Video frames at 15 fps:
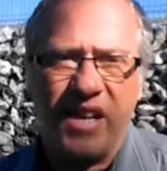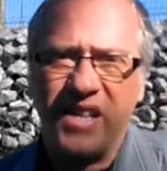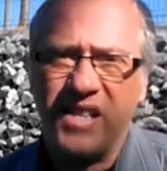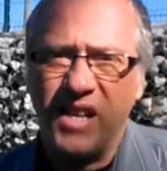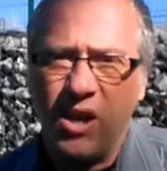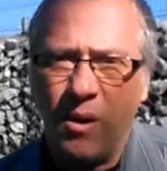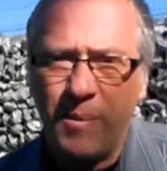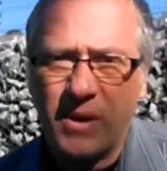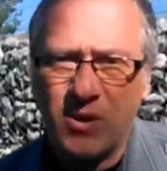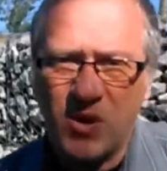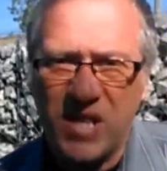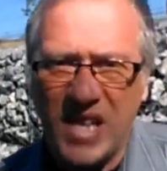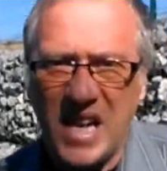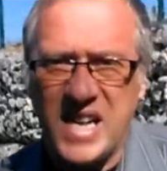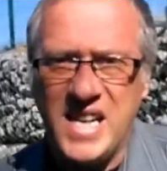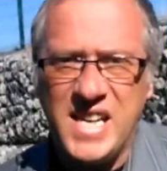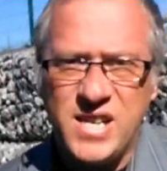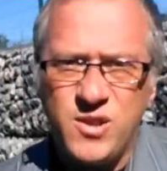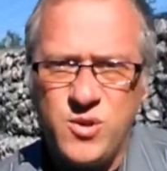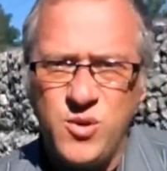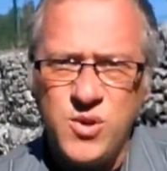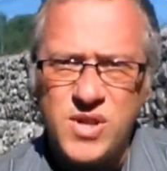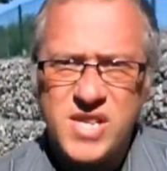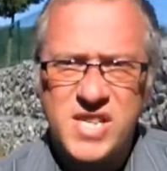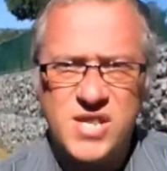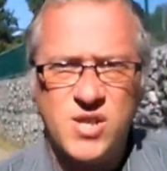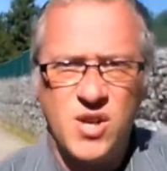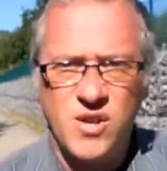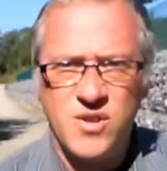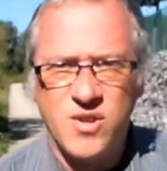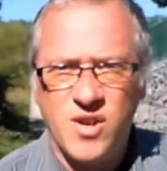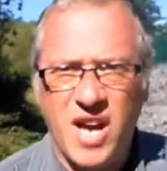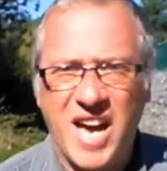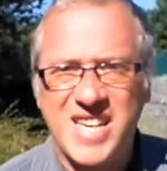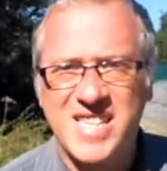excellent parce que c'est la lecture qui donne